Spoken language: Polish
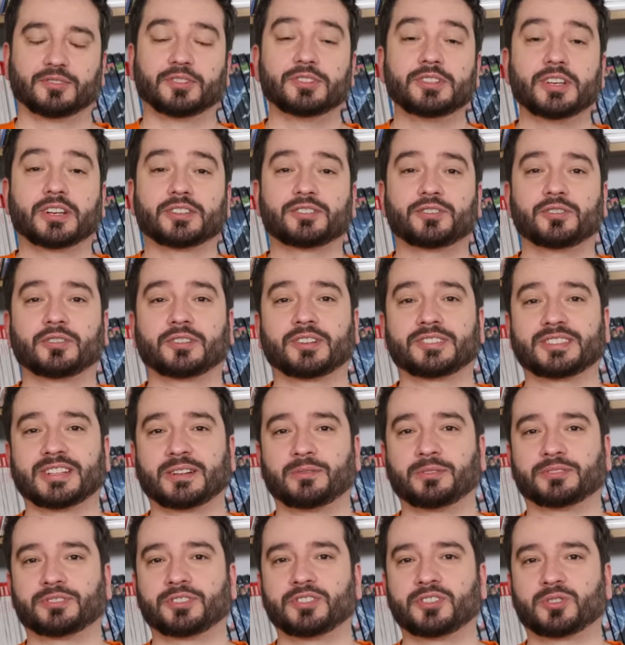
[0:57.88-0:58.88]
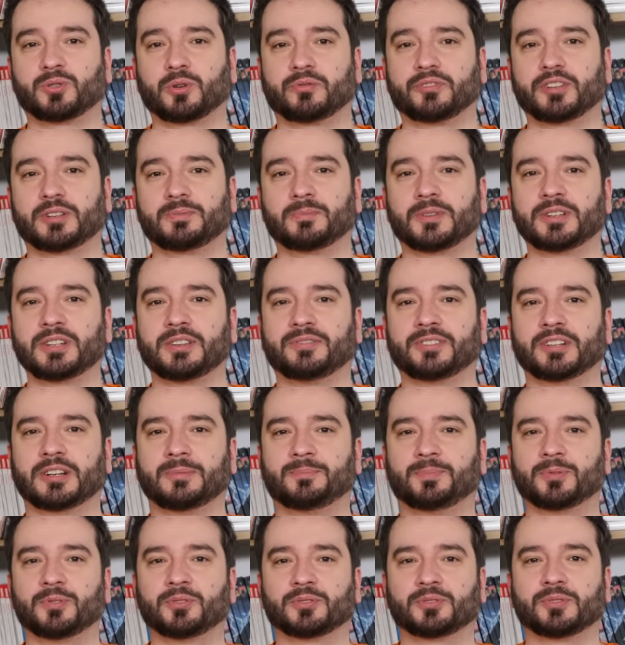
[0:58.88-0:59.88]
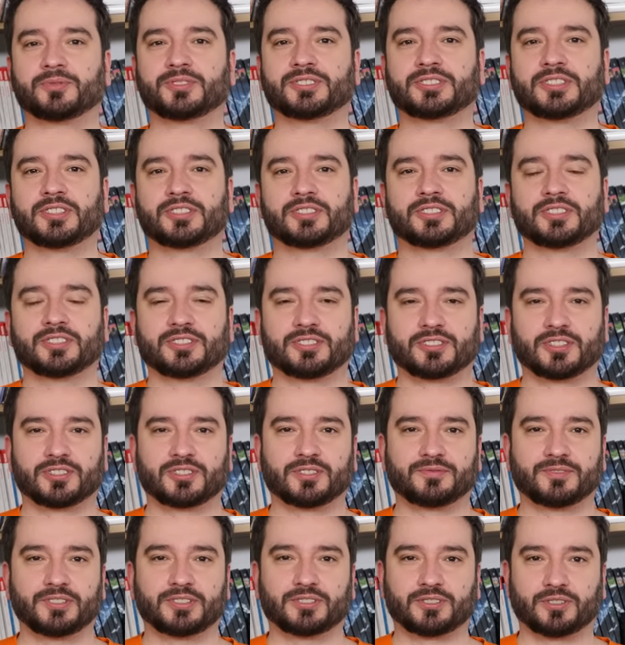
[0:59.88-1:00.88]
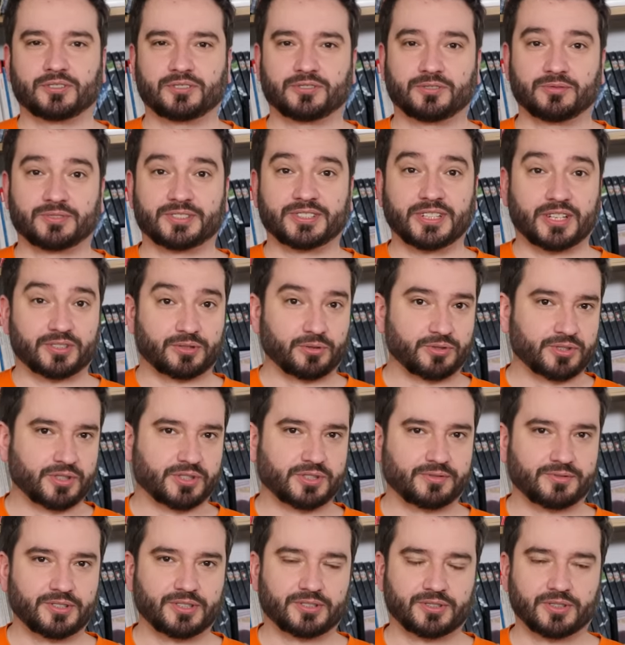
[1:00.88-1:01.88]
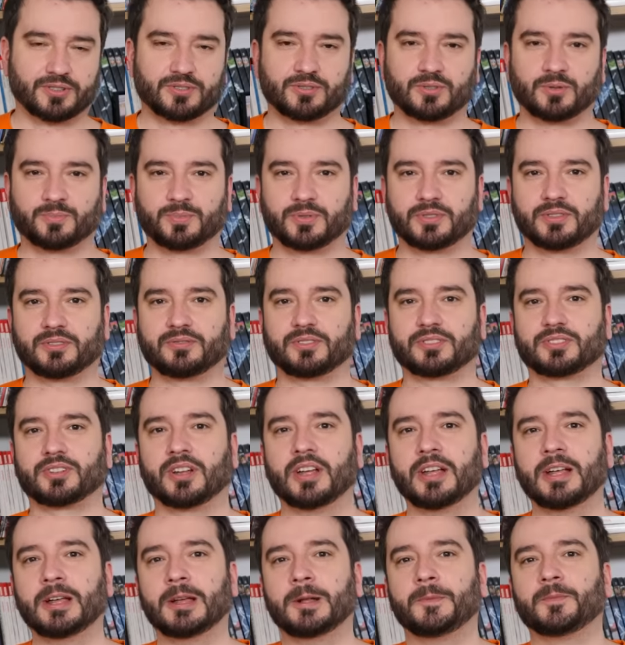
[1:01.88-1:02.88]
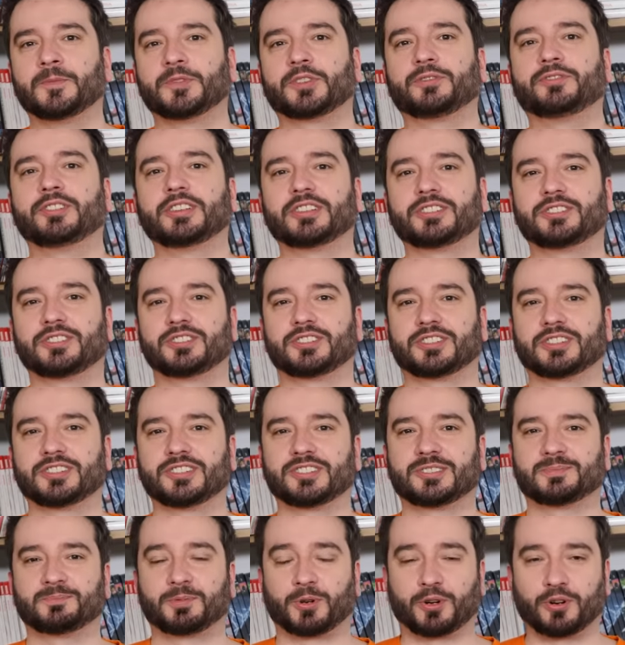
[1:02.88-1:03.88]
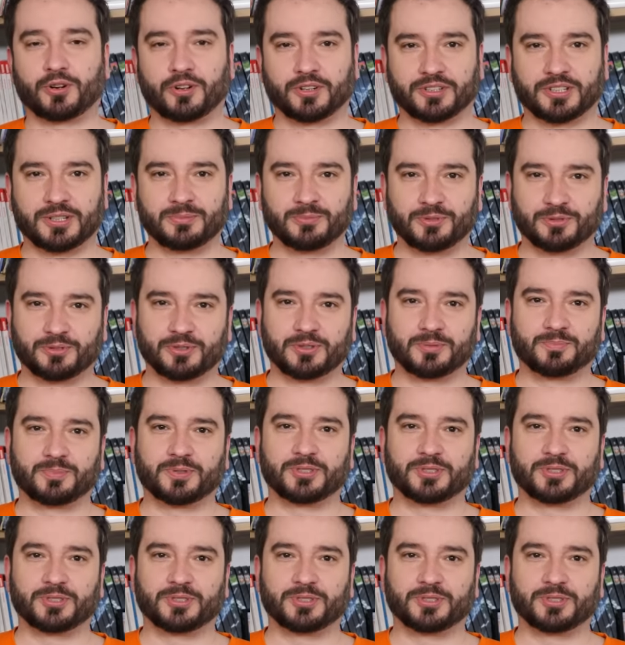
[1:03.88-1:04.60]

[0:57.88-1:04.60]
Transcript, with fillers: No i jak się okazało, ten człowiek ma niewiele punktów stycznych z rzeczywistością, z naszą rzeczywistością, ponieważ twierdzi, że jest prorokiem, który